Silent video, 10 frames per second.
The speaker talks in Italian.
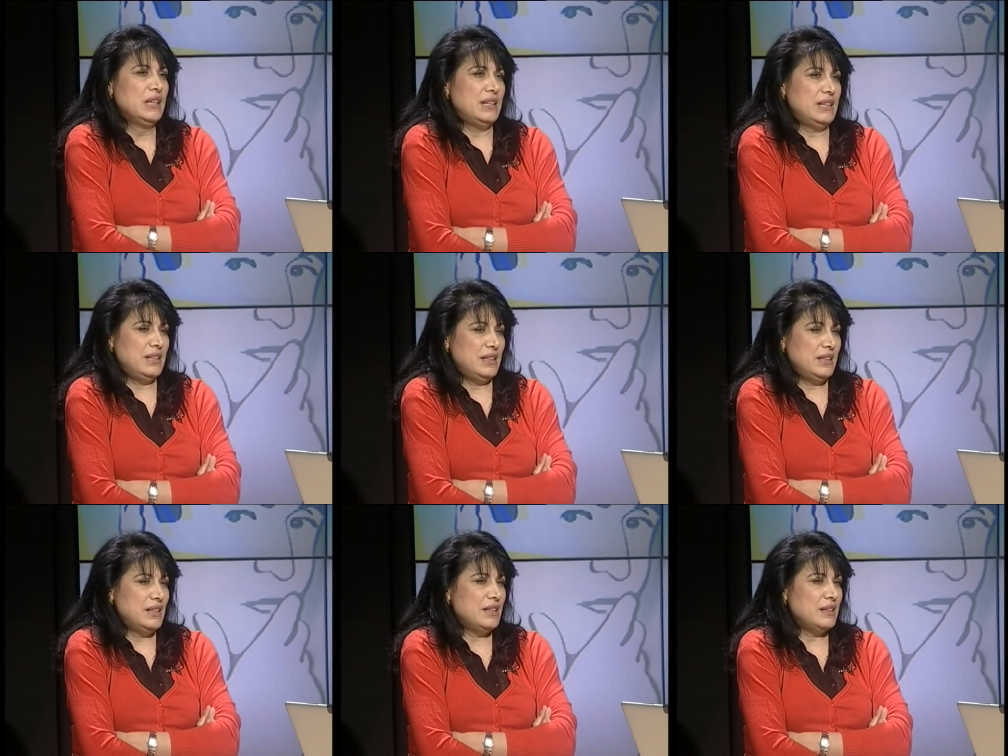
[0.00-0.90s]

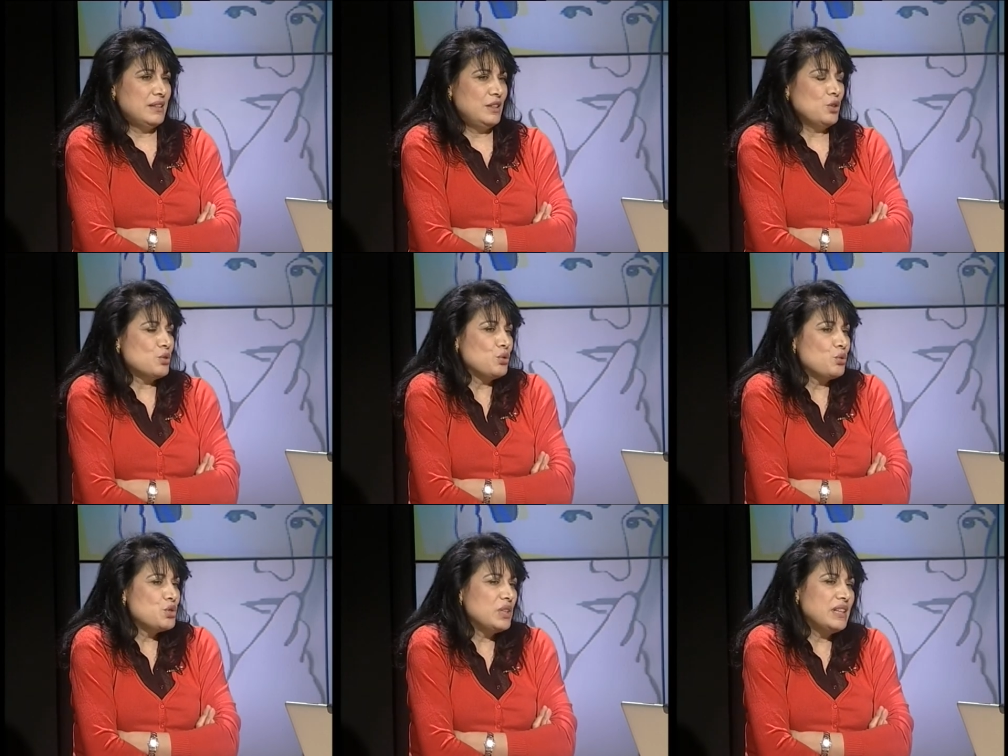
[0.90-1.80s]
eh, io sono
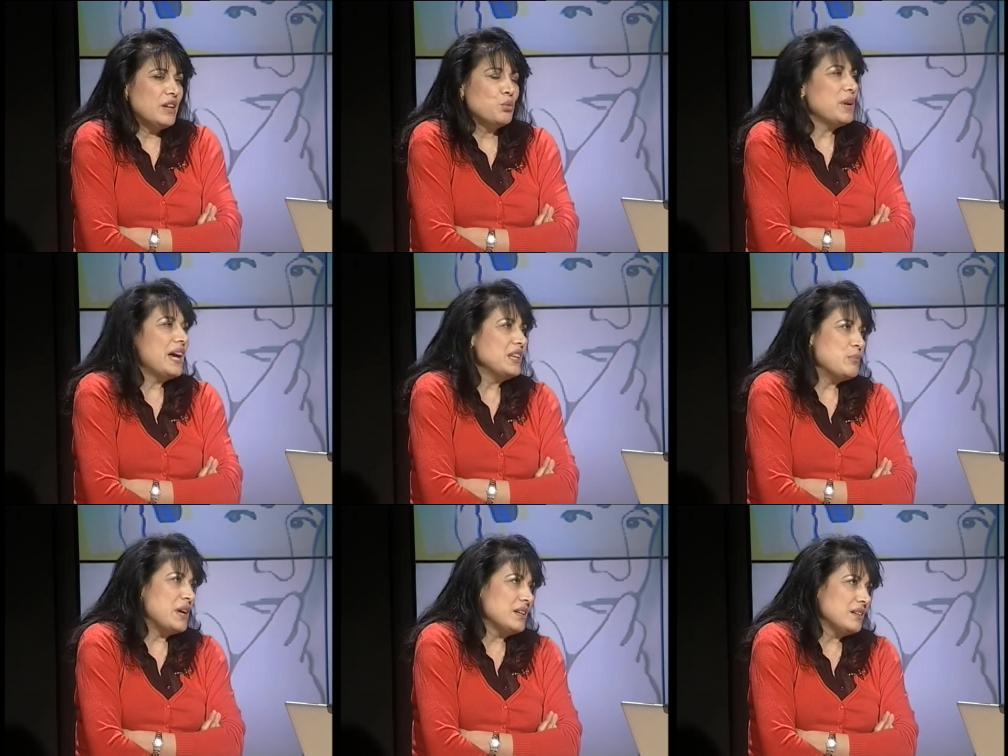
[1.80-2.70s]
riuscita a dare
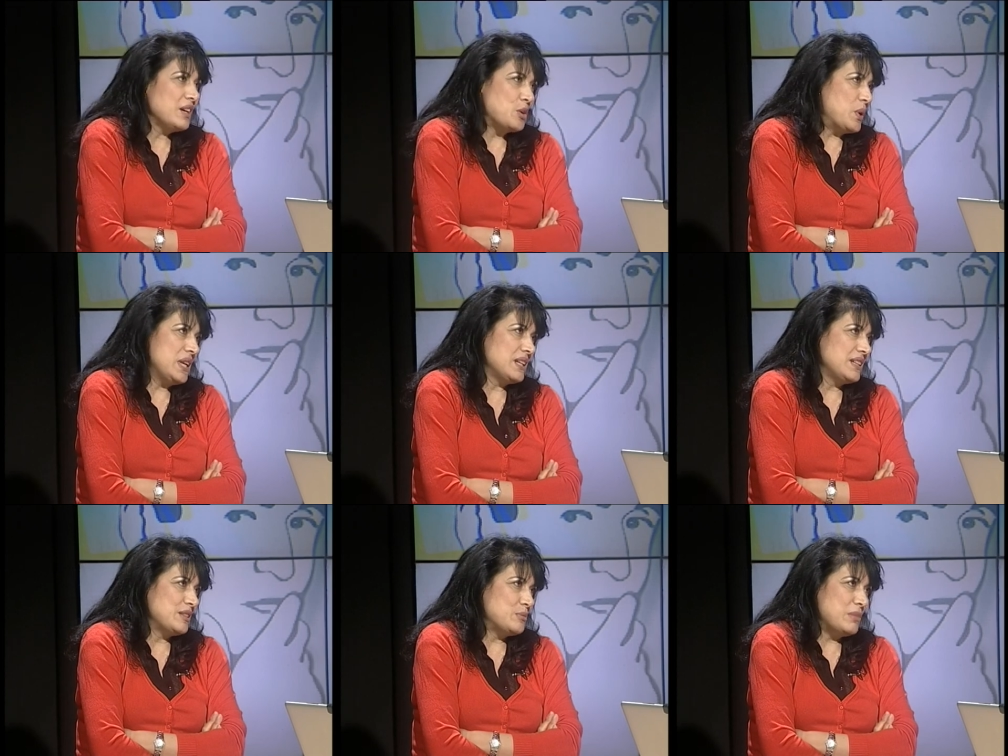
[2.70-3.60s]
un'anima a
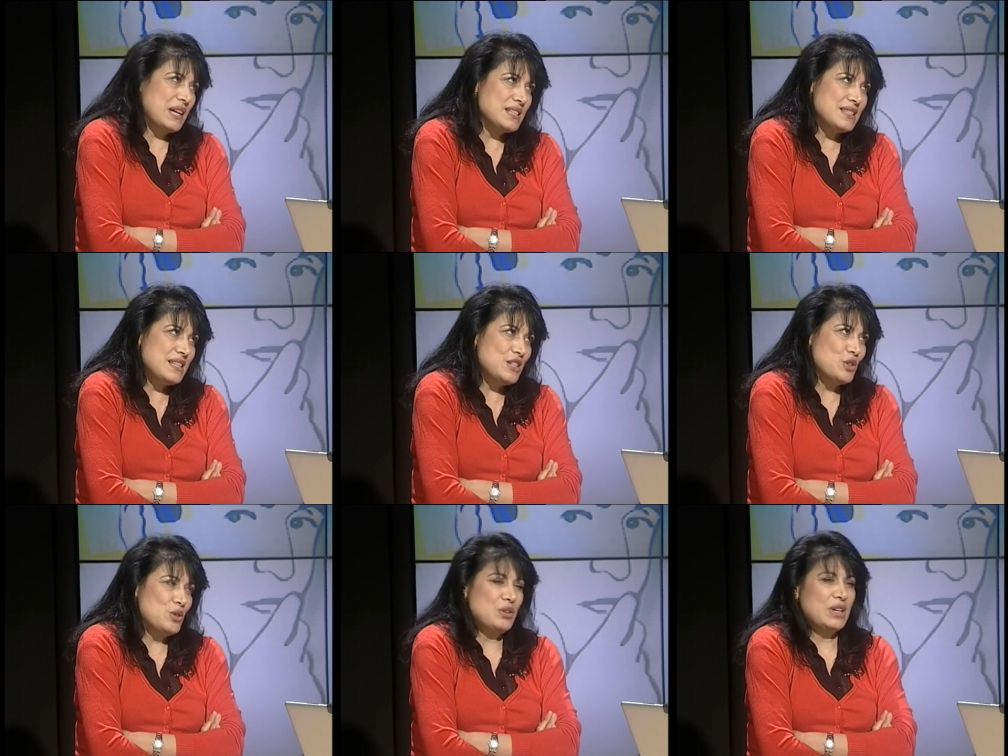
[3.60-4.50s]
quel
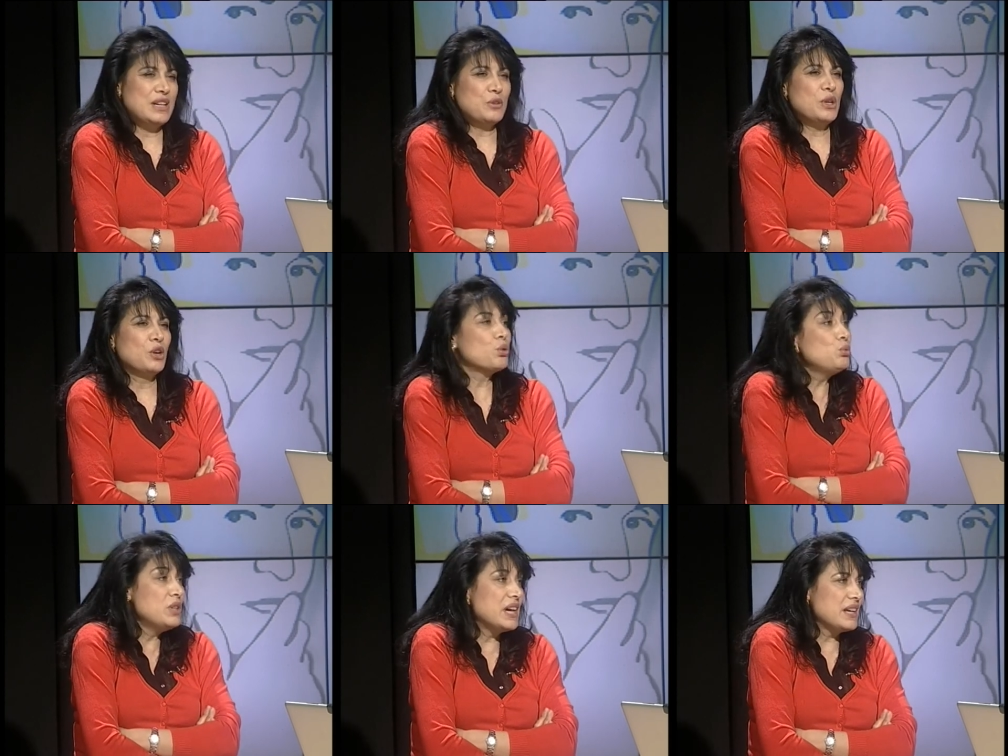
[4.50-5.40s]
magazzino, a quel
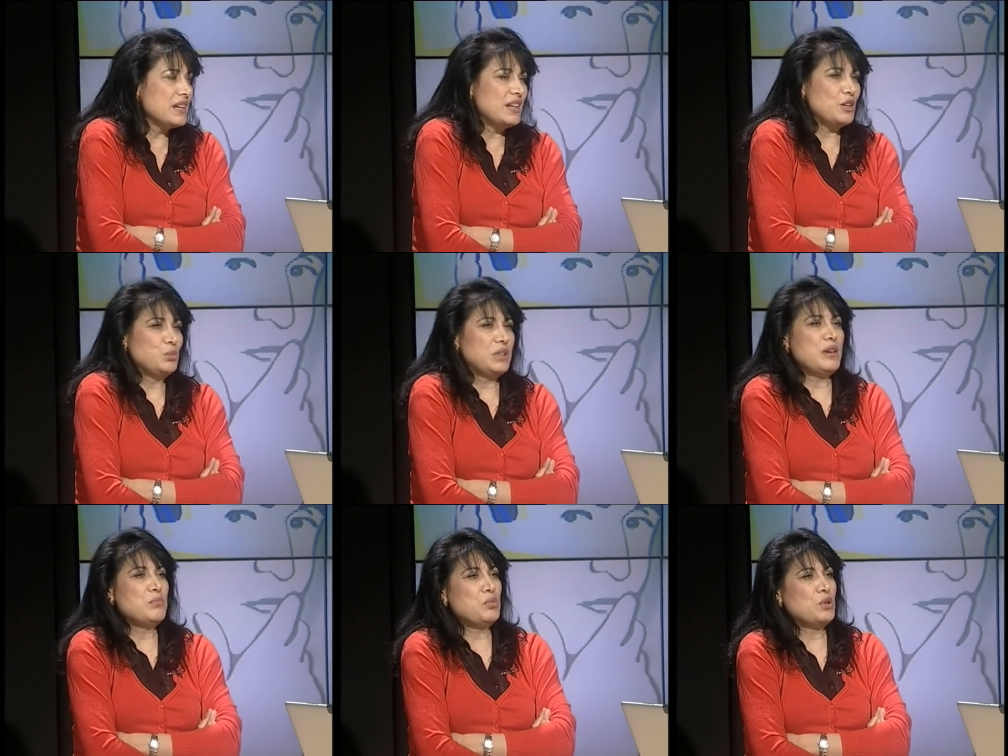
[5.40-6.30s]
rudere che era un
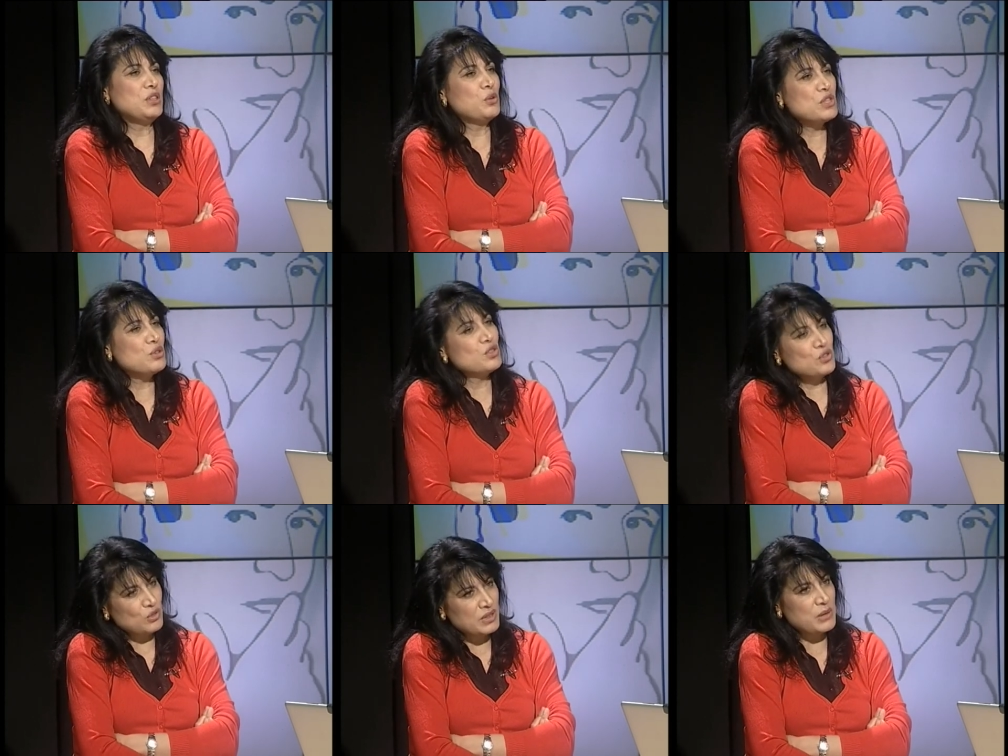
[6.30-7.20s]
tempo e di questo ne
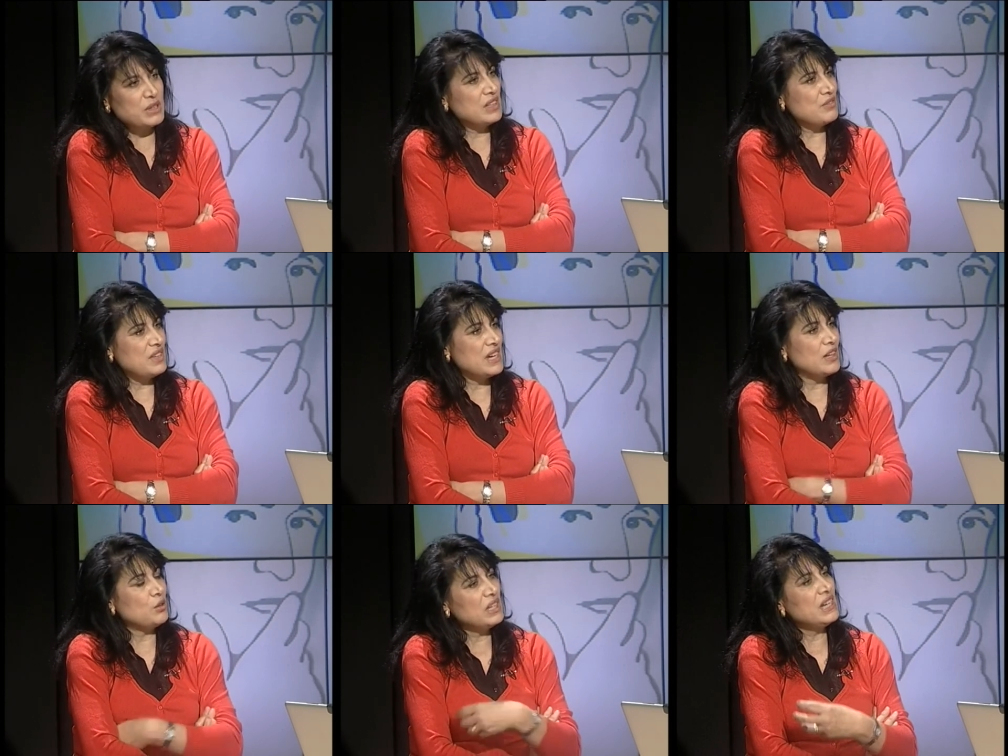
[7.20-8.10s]
sono veramente
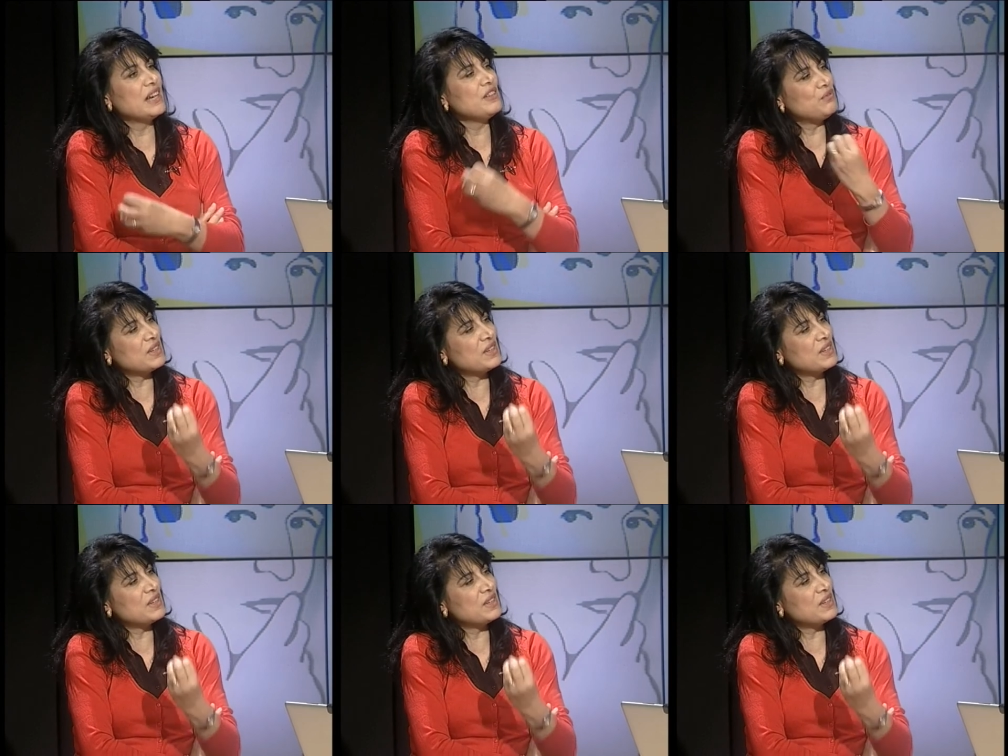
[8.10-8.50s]
fiera. Non Però è non la aveva...